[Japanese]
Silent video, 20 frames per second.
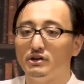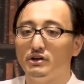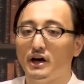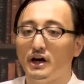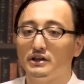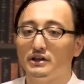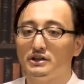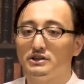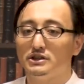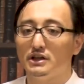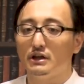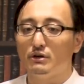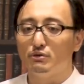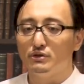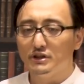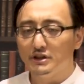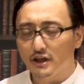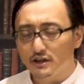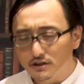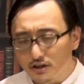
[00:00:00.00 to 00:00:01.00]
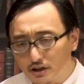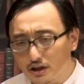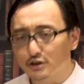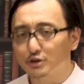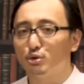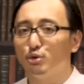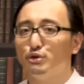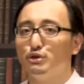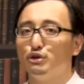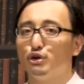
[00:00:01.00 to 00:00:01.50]
いる話なのになぜか
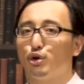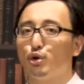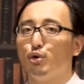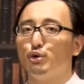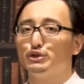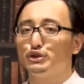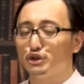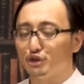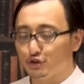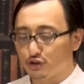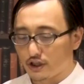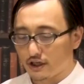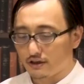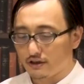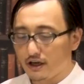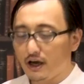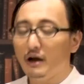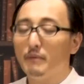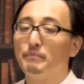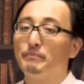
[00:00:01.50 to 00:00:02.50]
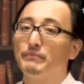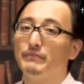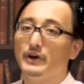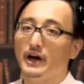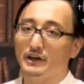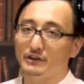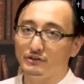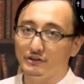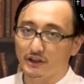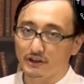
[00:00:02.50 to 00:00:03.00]
そういう共通点が
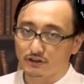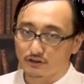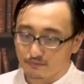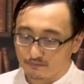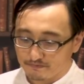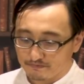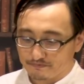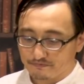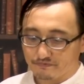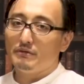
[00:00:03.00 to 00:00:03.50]
あるんです。